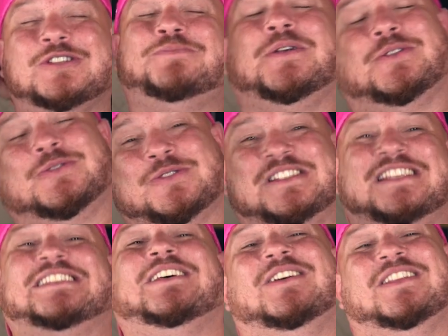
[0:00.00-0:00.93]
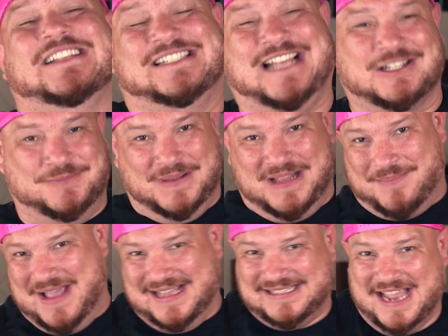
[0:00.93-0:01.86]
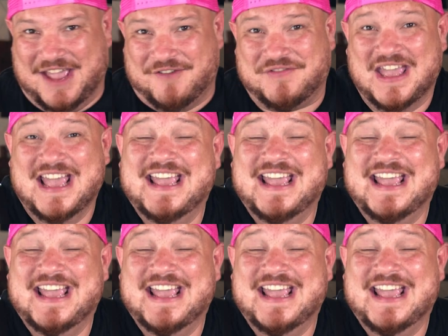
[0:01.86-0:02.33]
os produtos que serão lançados pela BSF.